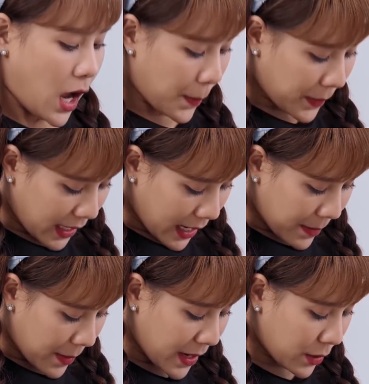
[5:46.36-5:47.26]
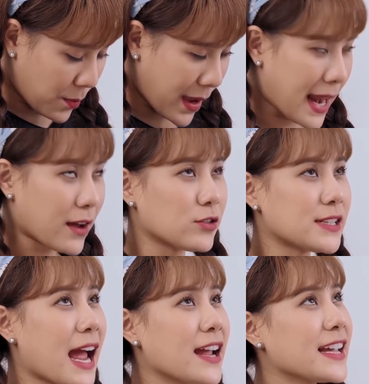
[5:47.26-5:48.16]
Không biết là baby của mẹ là con
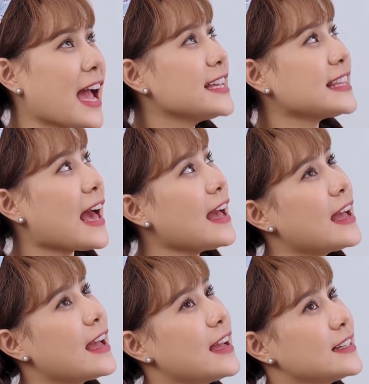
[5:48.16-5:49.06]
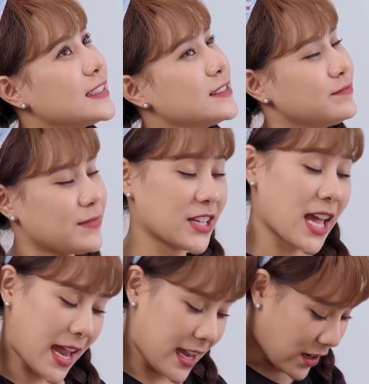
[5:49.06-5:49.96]
trai con gái ta. Mà
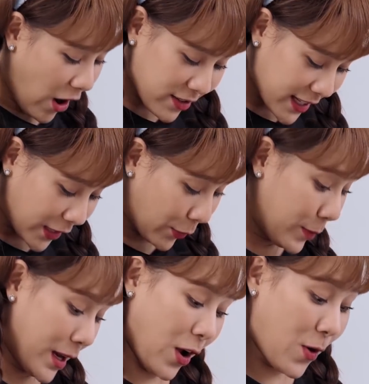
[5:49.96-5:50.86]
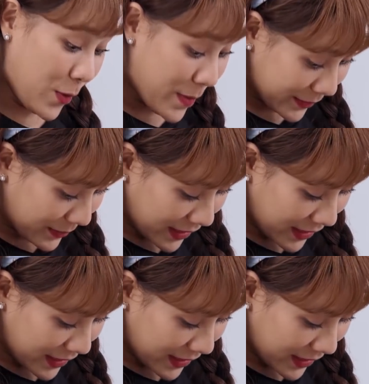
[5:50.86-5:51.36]
kệ, con gì cũng là con của mình